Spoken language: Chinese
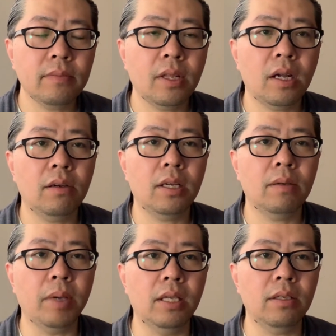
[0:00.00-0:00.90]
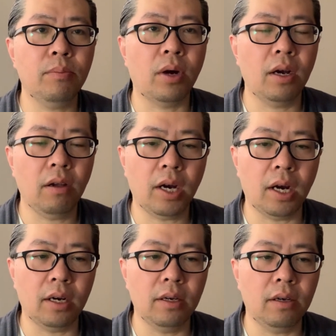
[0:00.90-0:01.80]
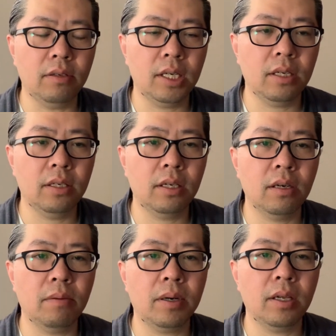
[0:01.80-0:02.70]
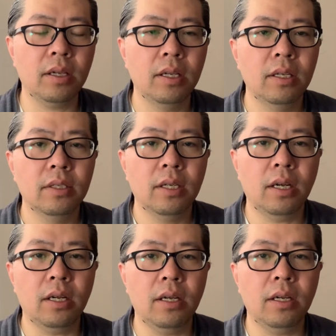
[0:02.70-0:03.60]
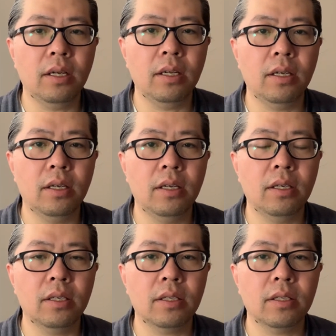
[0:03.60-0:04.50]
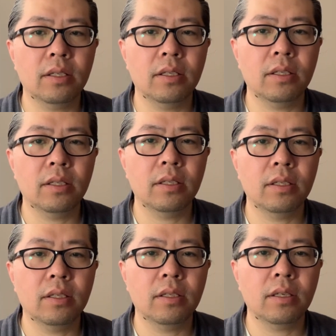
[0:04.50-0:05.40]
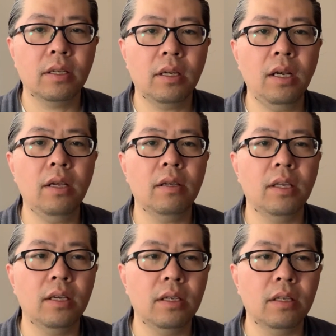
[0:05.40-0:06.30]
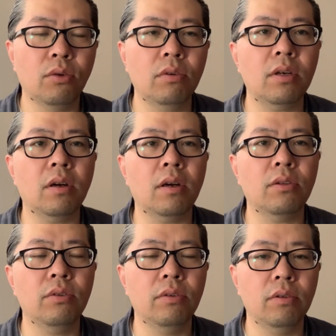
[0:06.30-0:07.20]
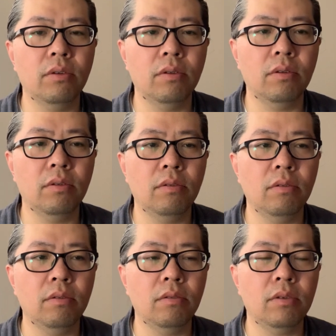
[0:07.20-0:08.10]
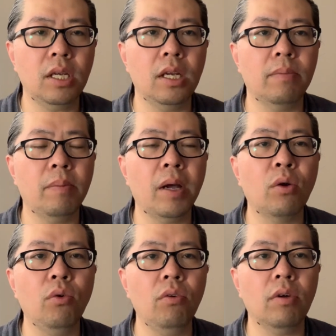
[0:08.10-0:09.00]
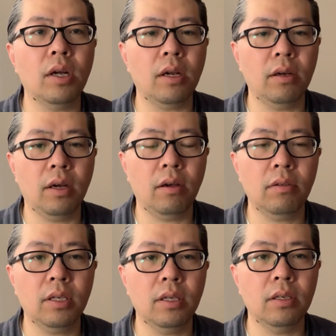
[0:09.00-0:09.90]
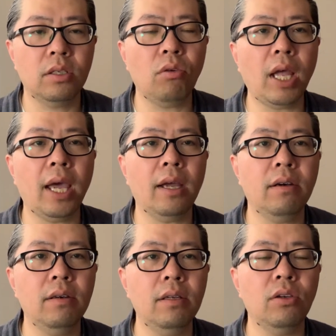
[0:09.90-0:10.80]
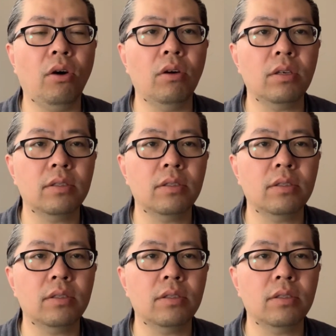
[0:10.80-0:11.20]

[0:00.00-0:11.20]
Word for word: 然后这个北京吉普二幺二，然后这个这哥们儿呢，呃。跟另一个同事去镇里边办公，然后呢，招待喝酒，